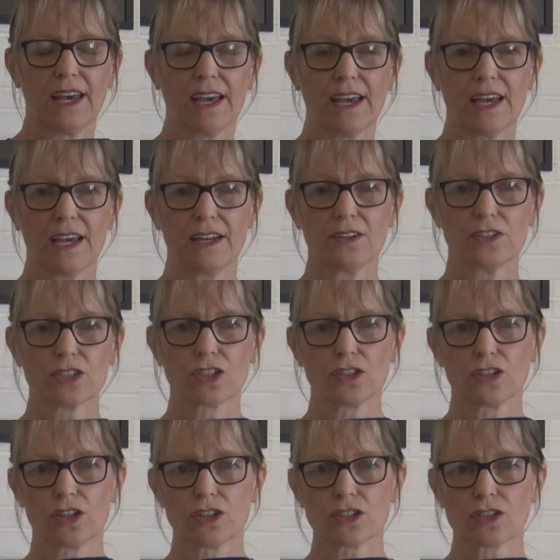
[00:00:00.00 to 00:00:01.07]
Eh,
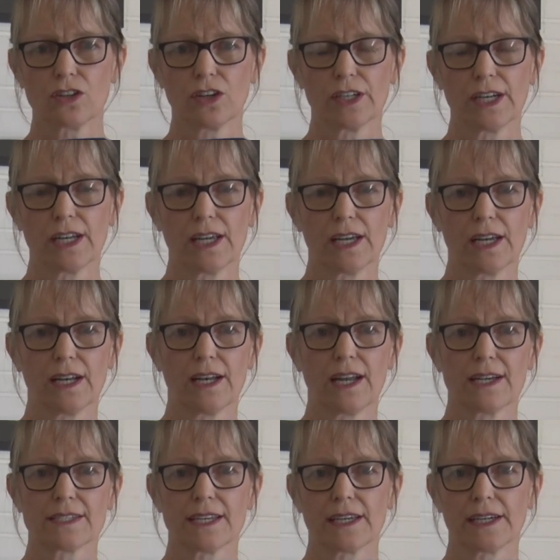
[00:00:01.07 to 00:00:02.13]
nosotros con eh,
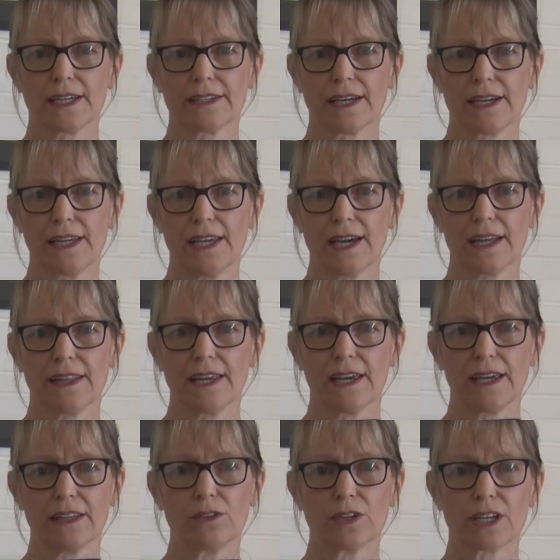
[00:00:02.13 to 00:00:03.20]
la Secretaría
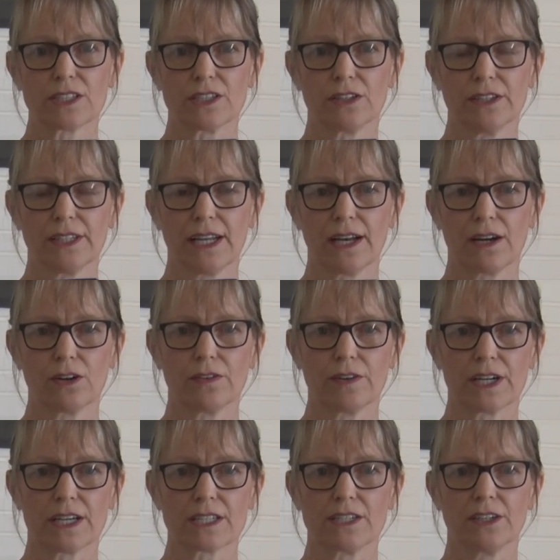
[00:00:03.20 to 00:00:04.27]
de Educación de la
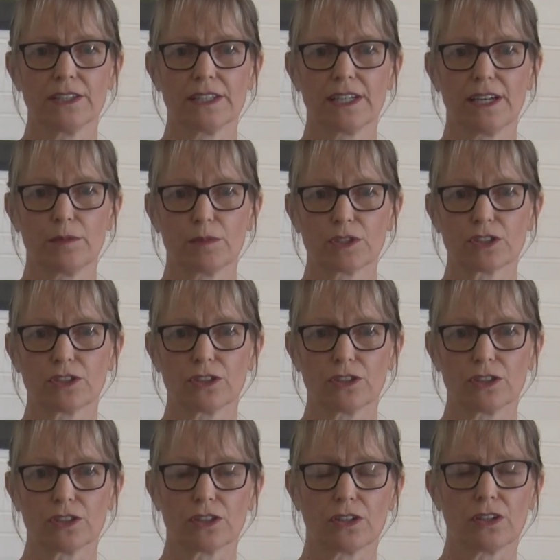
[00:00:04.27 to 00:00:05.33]
Gobernación tenemos
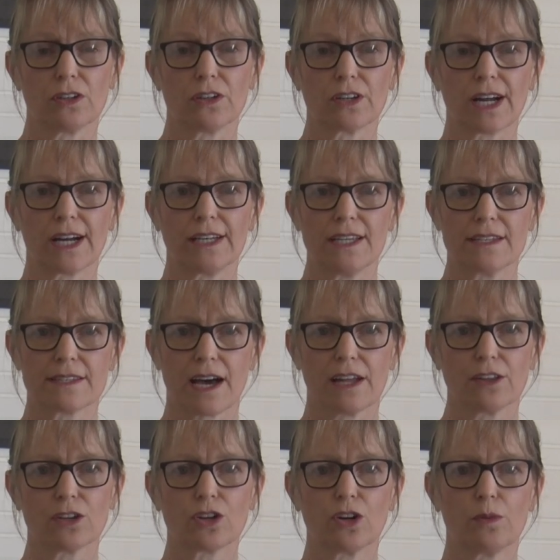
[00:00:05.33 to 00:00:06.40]
todo
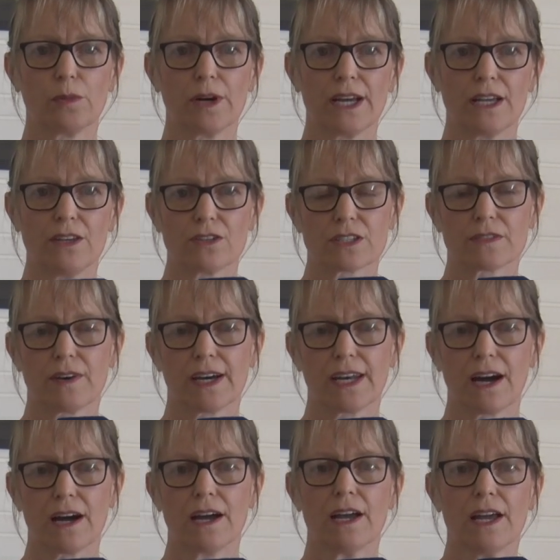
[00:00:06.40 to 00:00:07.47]
organizado, cómo ellos van
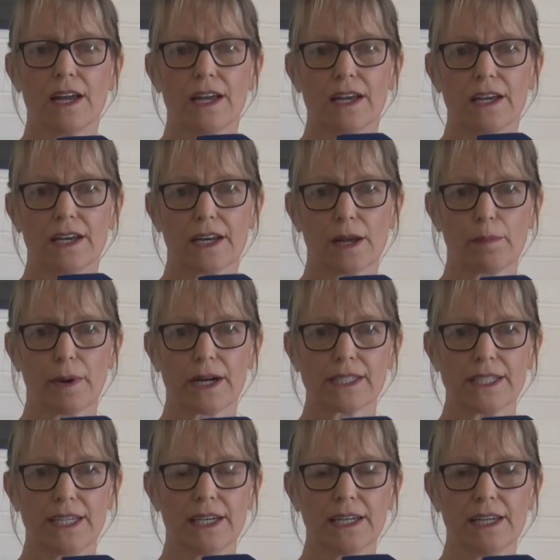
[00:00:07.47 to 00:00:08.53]
a eh,
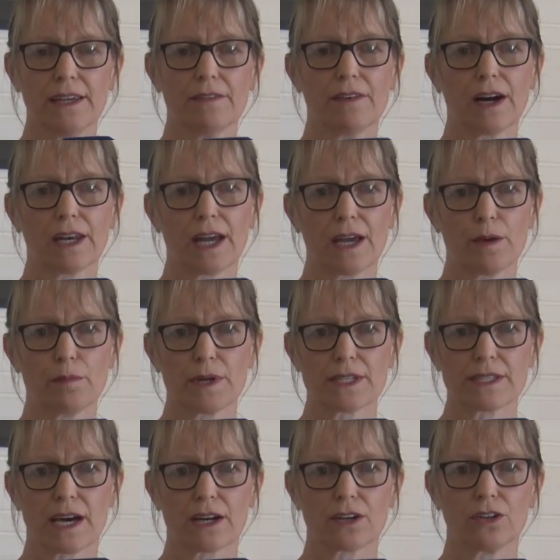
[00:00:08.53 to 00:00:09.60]
repartir y van a
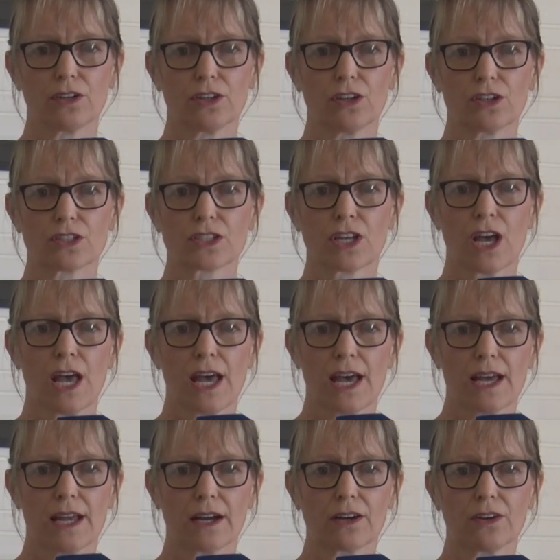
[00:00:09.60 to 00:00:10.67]
empezar con, los,
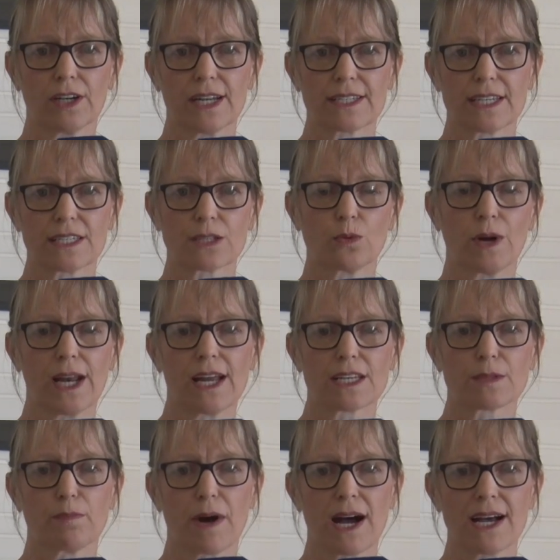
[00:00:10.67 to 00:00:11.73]
con las
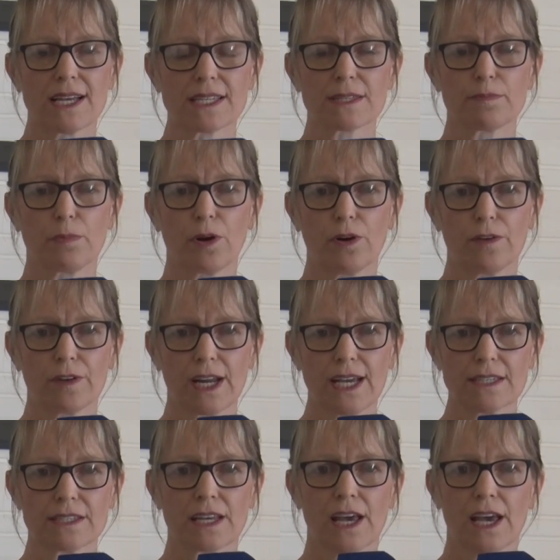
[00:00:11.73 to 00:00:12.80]
escuelas más
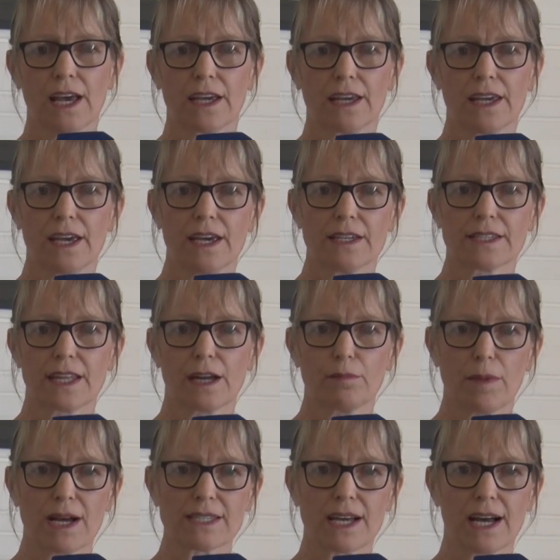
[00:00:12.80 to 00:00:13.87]
pobres que están
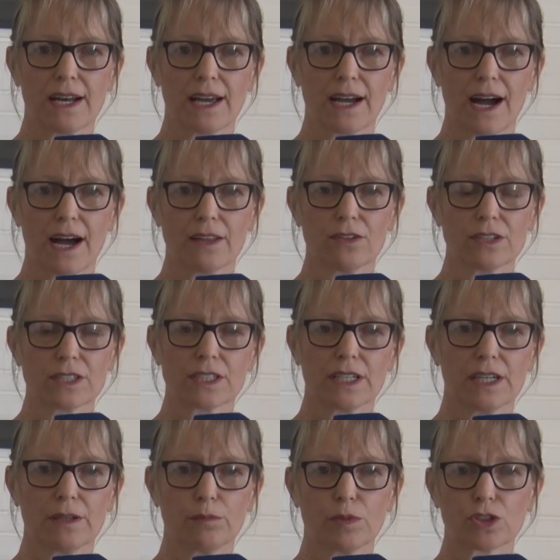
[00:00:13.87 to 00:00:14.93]
más alejados
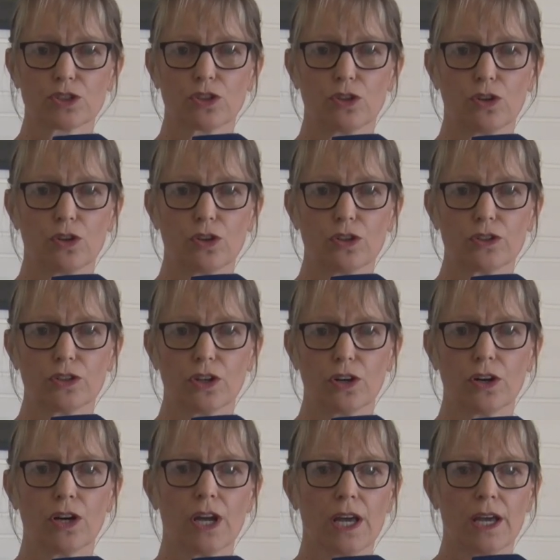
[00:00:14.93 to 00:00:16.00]
en Pozo
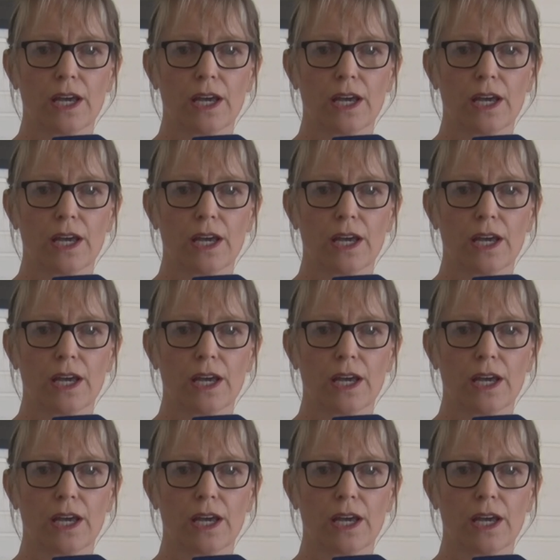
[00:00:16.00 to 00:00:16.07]
Hondo,